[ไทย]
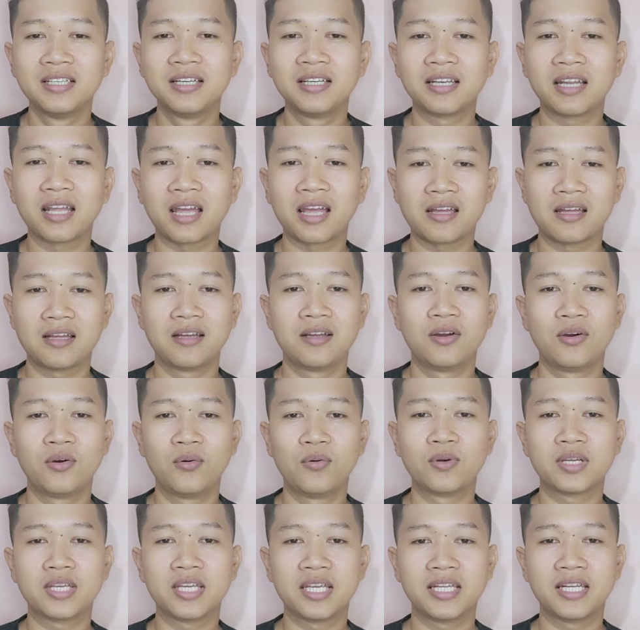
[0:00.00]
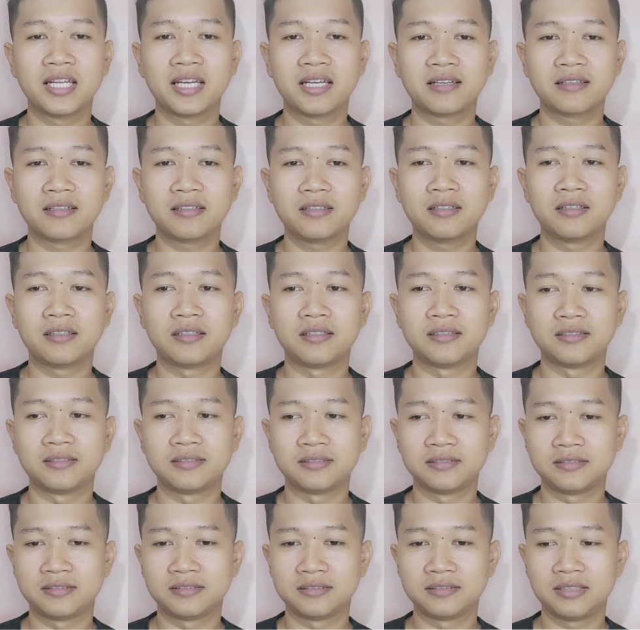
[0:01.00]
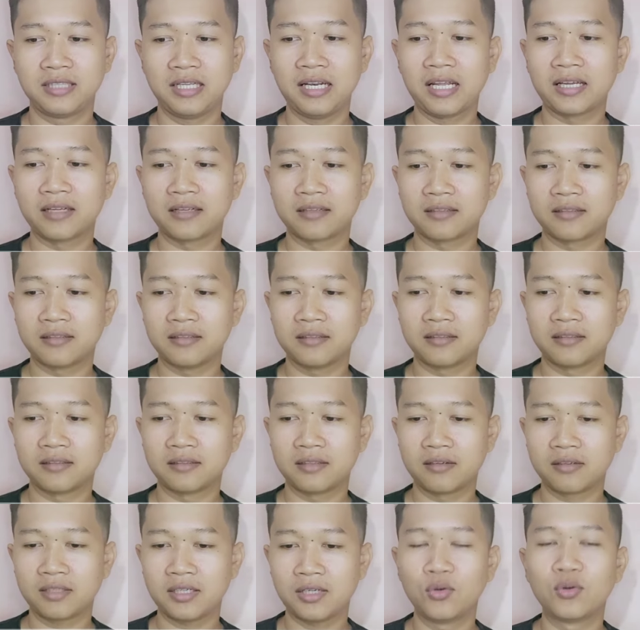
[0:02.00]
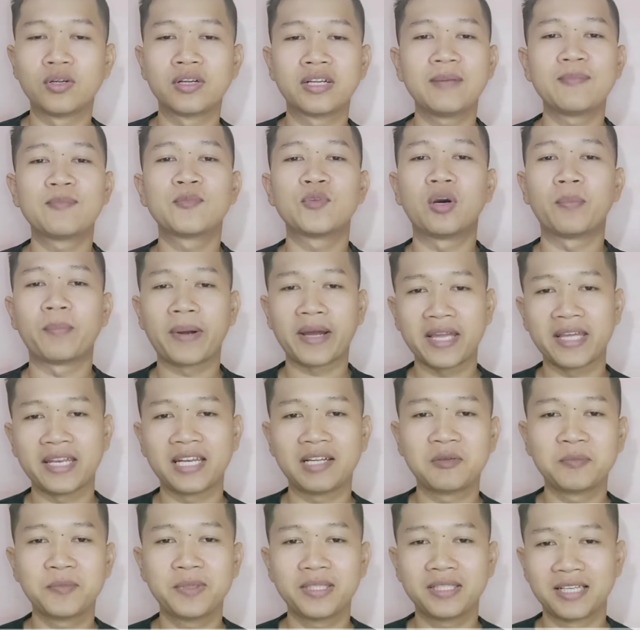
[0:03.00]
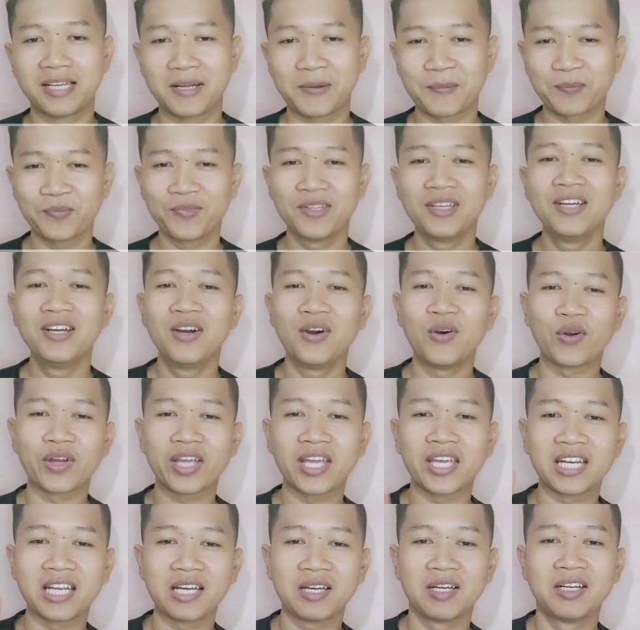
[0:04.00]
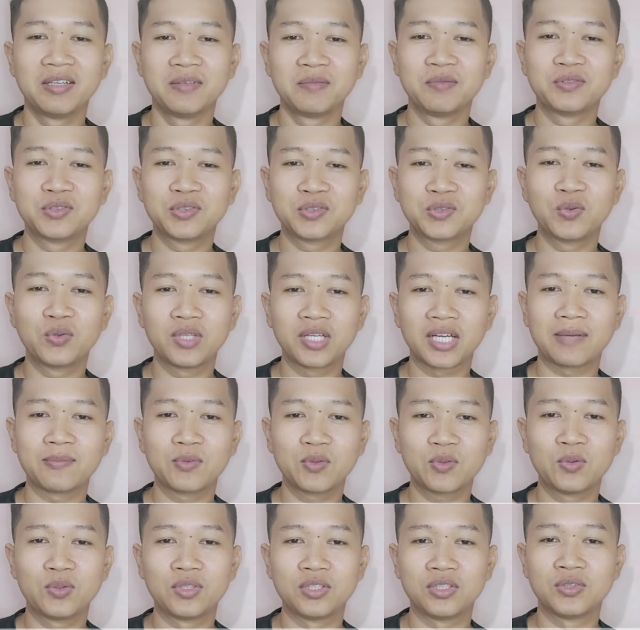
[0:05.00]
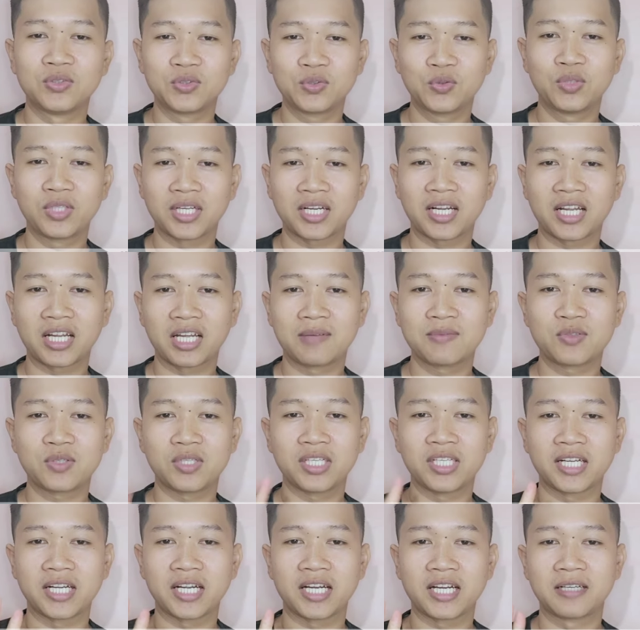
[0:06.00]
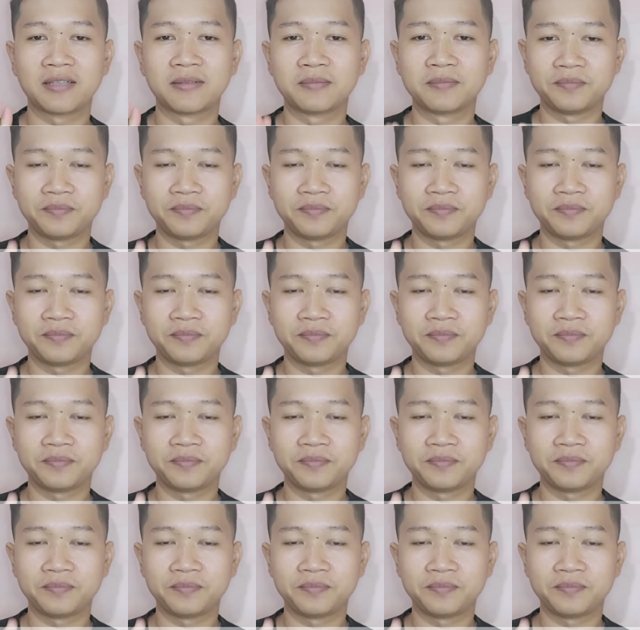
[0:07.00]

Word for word: นะฮะโอเคนะก็นั่นแหละก็เราก็ลงคลิปต่อไปนะเพื่อนนะโอเคนะสู้ๆนะครับทุกคนสู้ๆนะครับ สวัสดีนะครับ